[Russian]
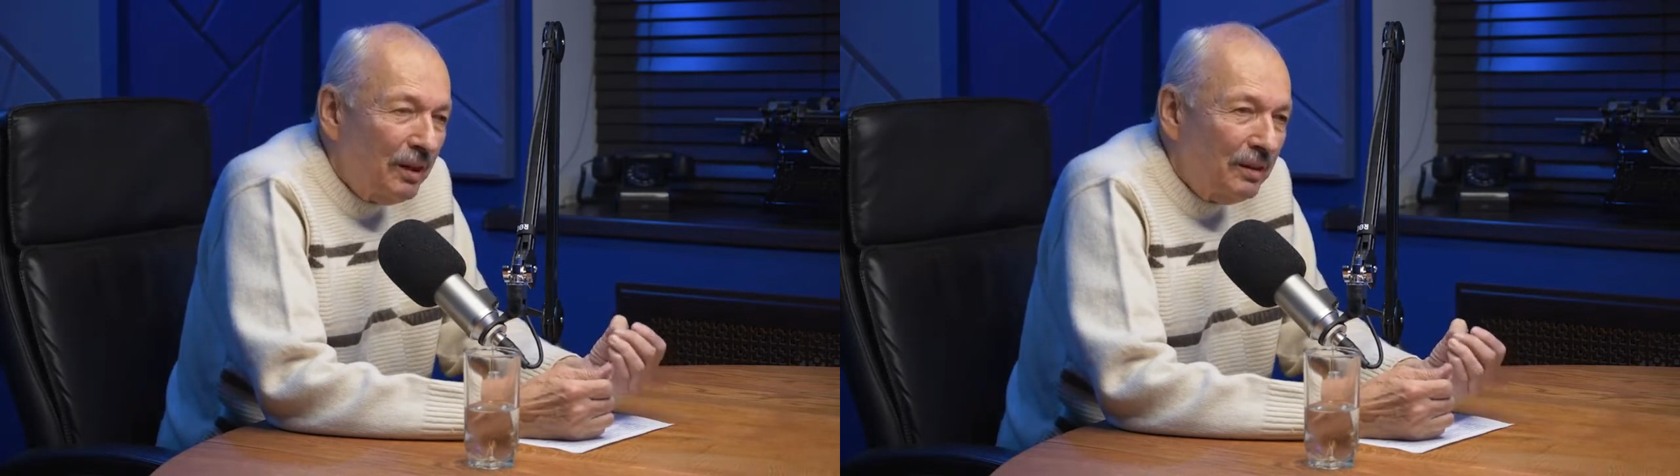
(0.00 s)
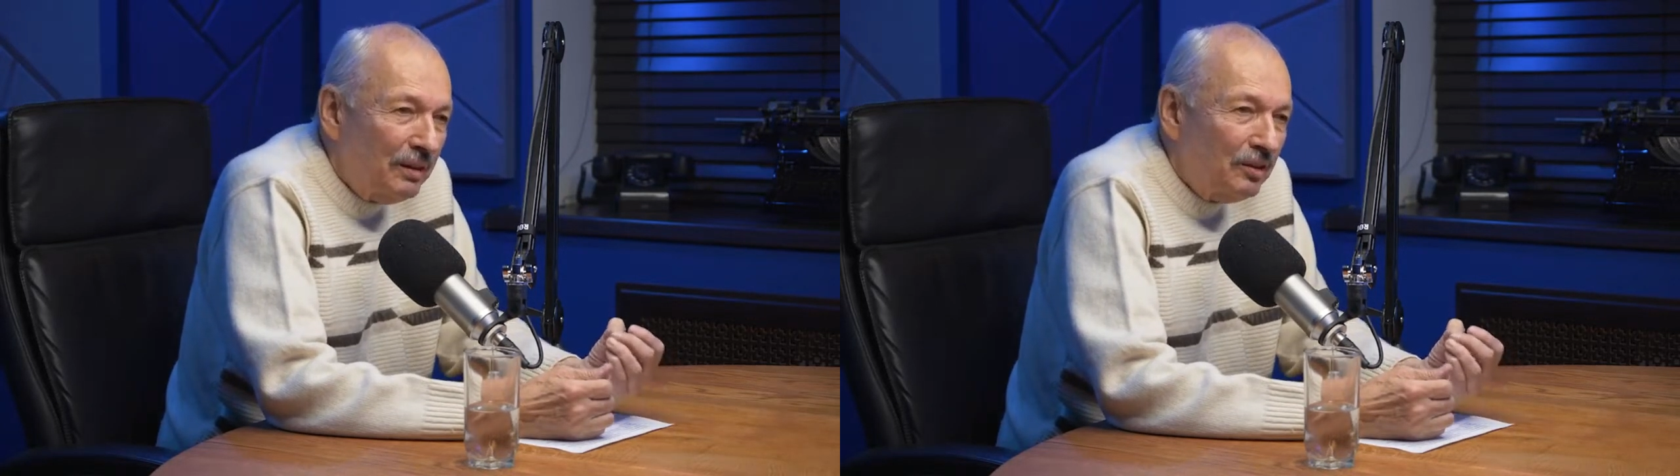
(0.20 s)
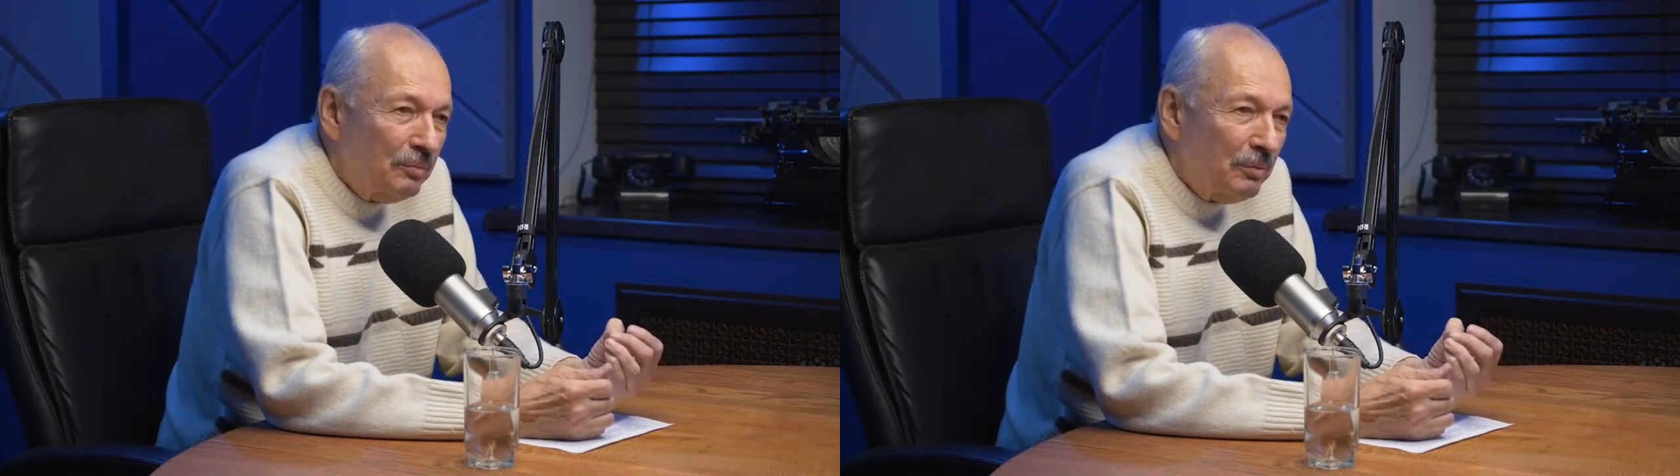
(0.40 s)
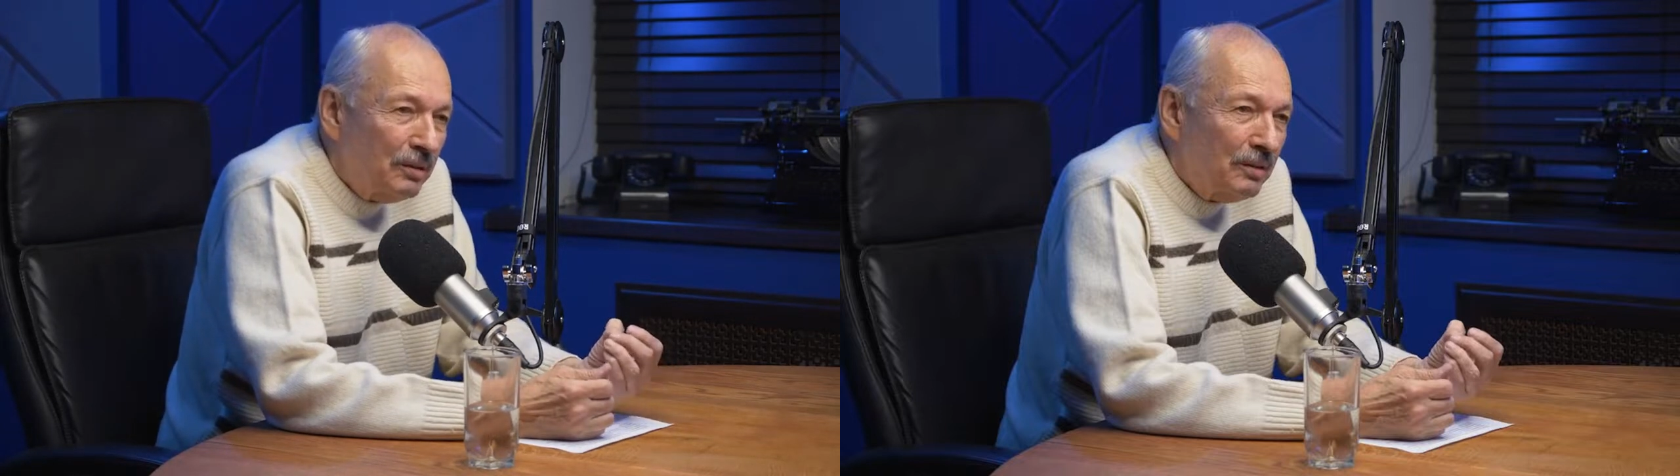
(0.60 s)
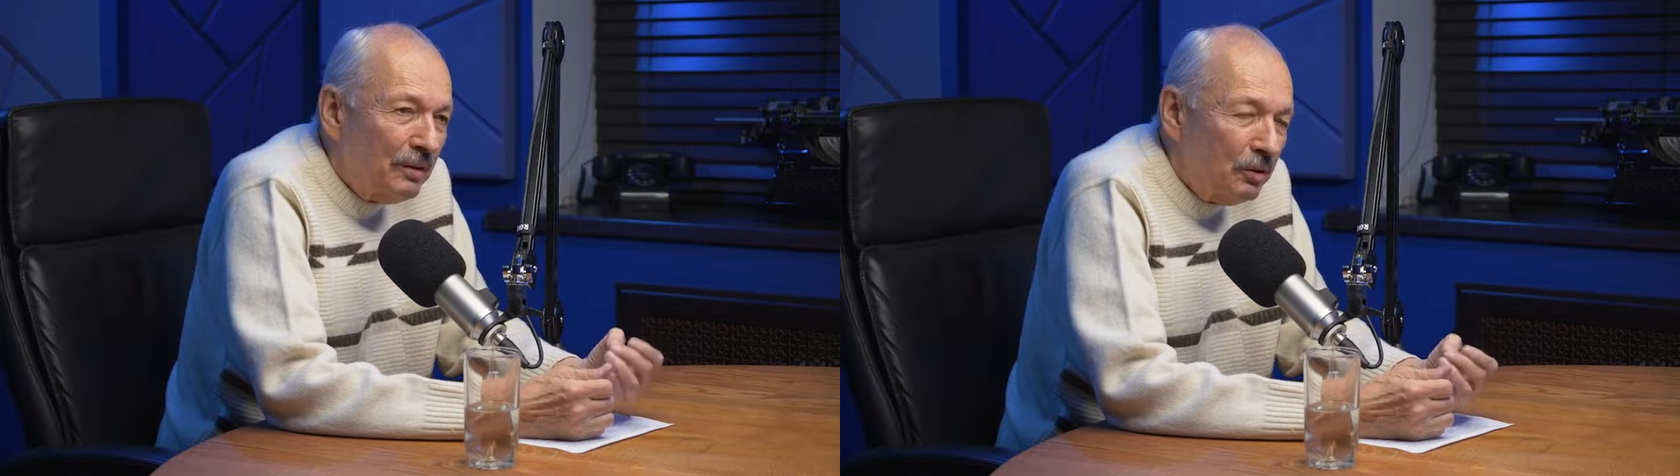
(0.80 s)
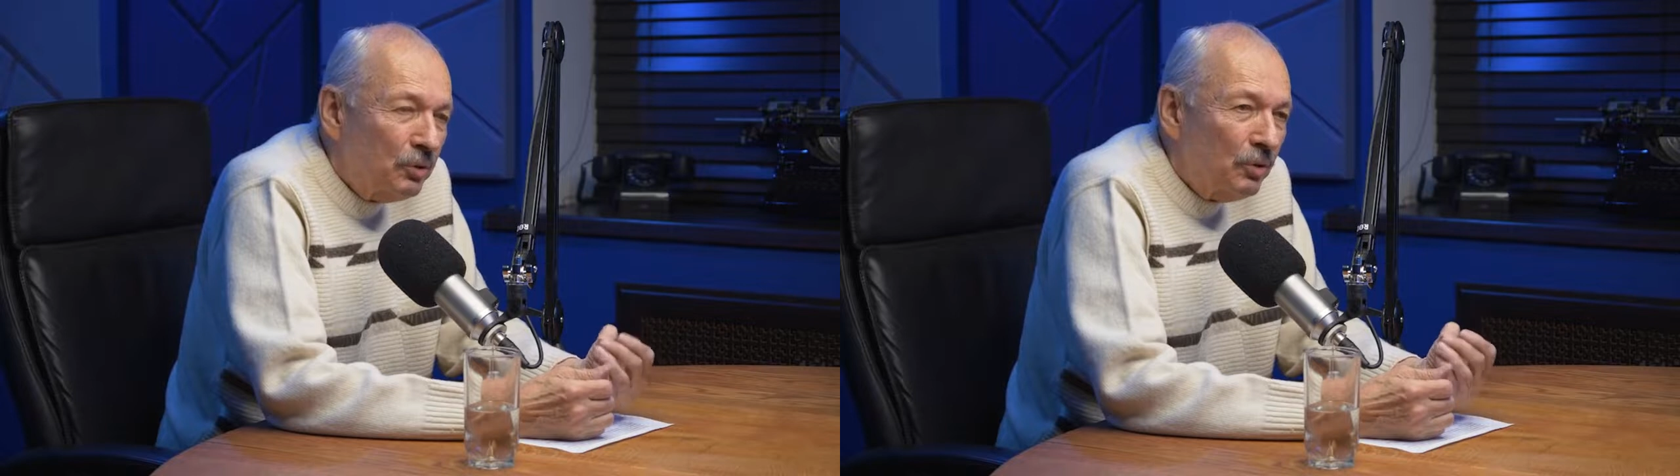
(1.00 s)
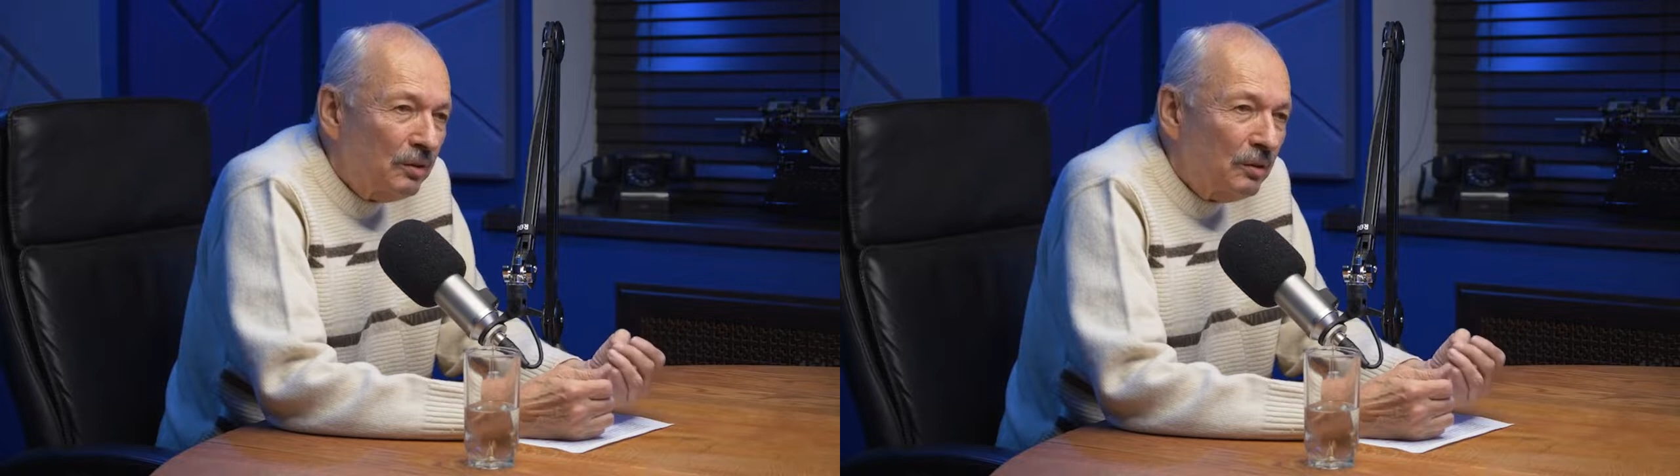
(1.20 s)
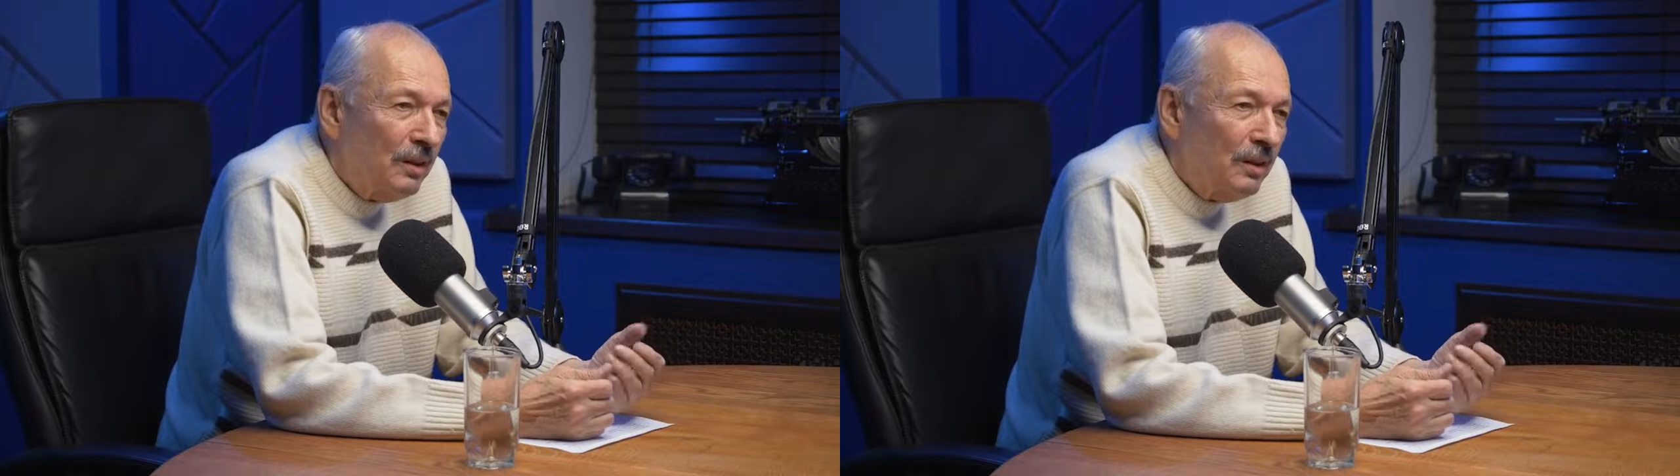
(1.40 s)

смысл, лишенные проявления,